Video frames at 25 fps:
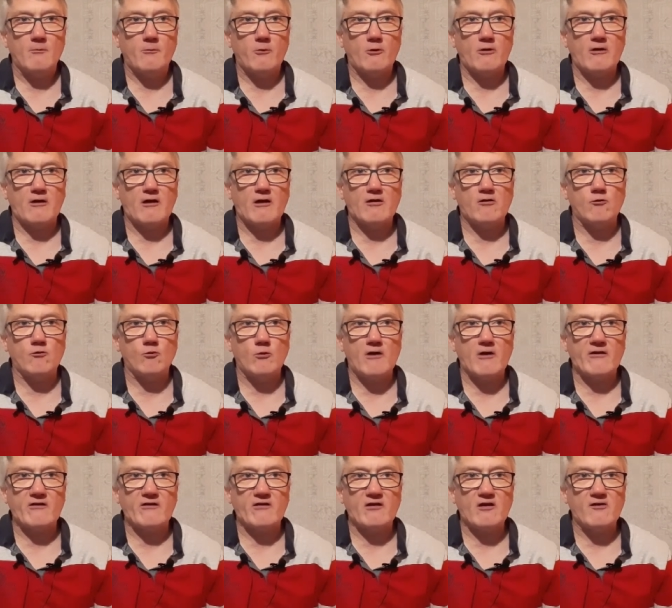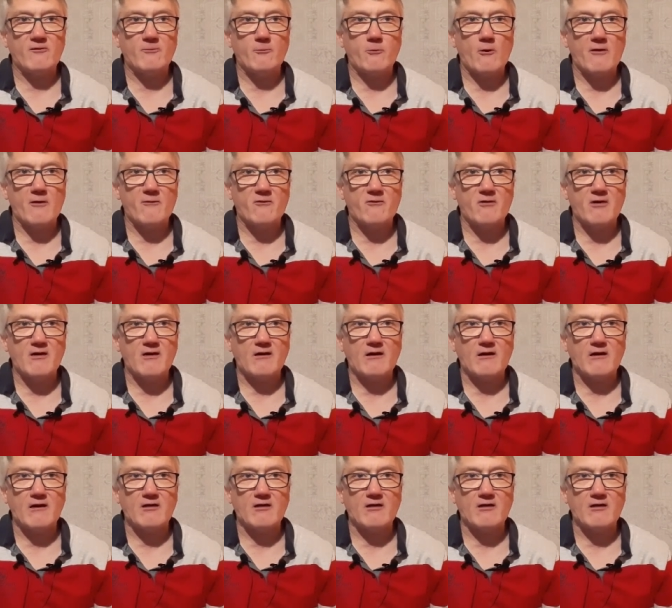pour les radios la16.fr,